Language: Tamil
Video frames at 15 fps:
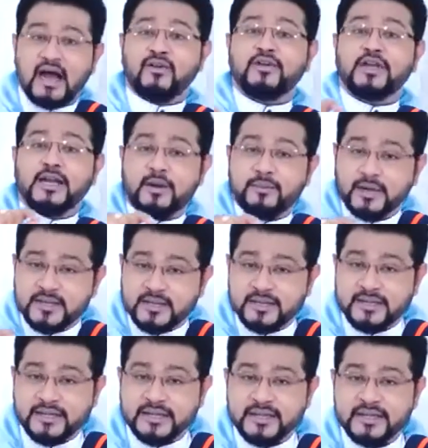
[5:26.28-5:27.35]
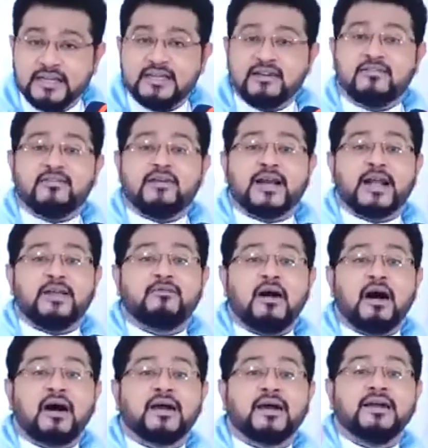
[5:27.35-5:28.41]
அவை நமக்கு
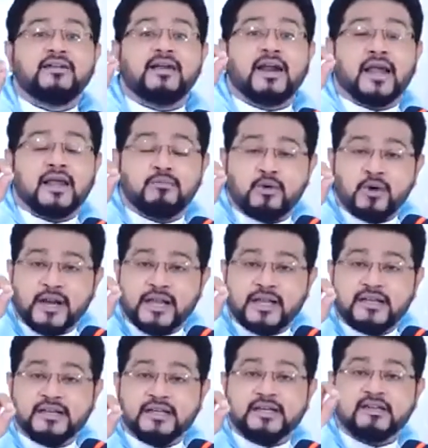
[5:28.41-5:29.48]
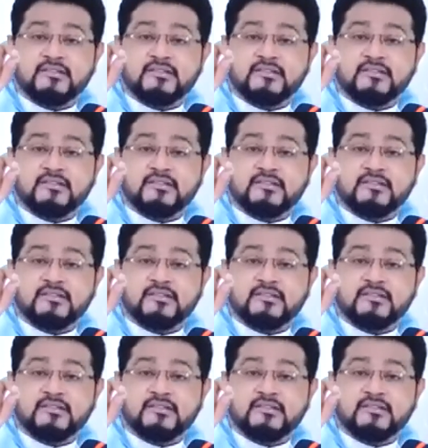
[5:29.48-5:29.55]
நிறைவாக நடைமுறைக்கு